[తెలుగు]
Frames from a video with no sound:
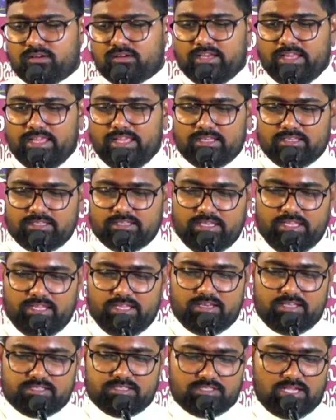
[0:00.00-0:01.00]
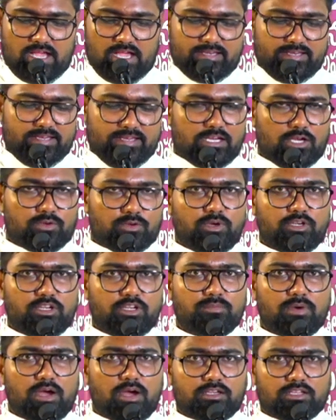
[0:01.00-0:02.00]
క్లీన్లీనెస్ అనేటటువంటి
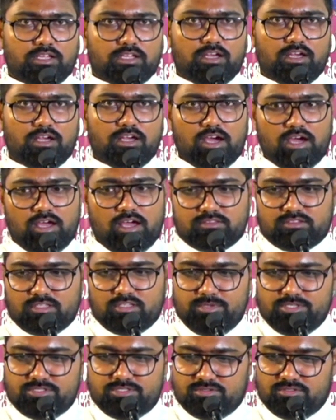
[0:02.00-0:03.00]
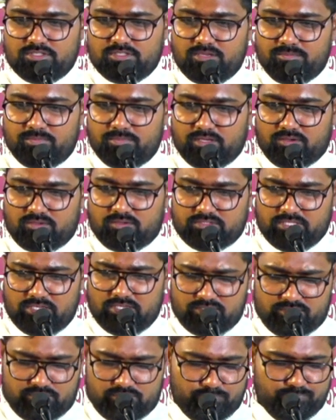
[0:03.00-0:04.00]
మాట అర్థమిస్తుందని మనకు
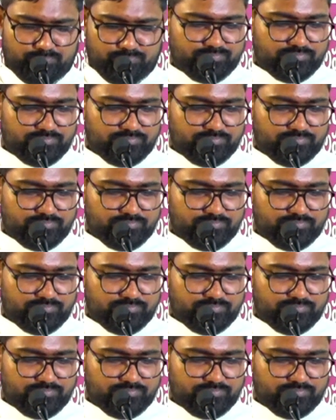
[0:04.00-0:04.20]
తెలుసు